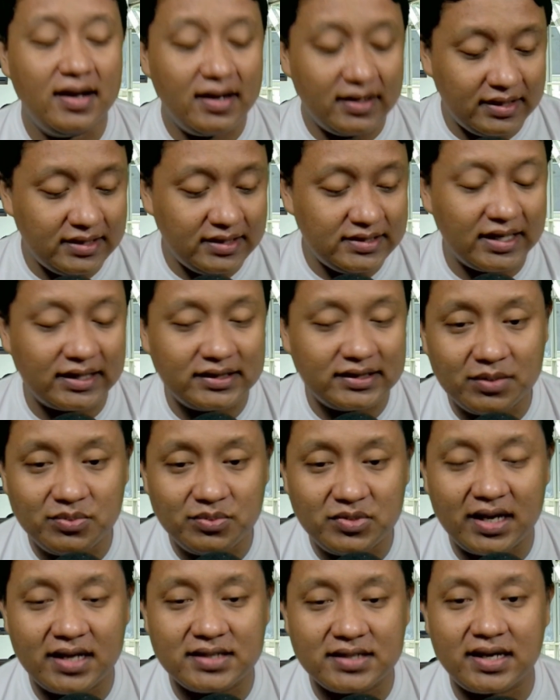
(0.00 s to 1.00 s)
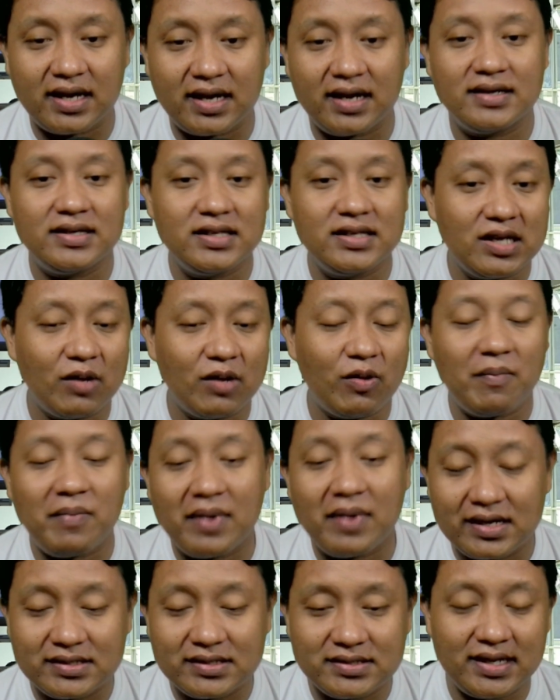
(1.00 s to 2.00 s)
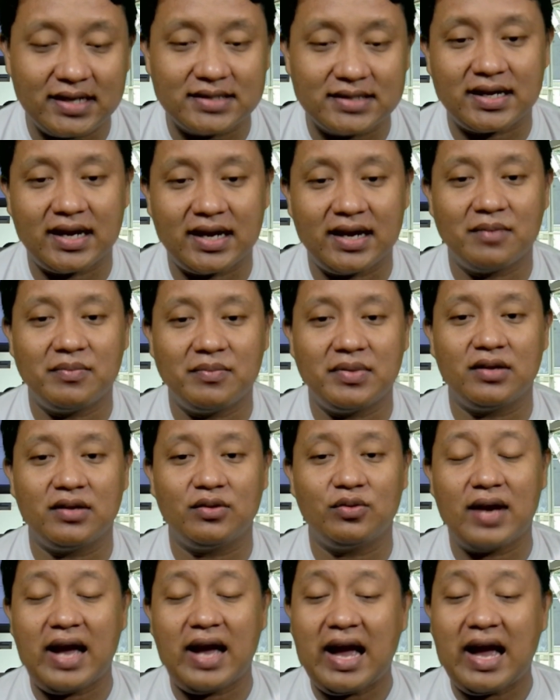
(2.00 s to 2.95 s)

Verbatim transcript: Di Jatim jelas kalah, di Jawa Barat jelas kalah begitu.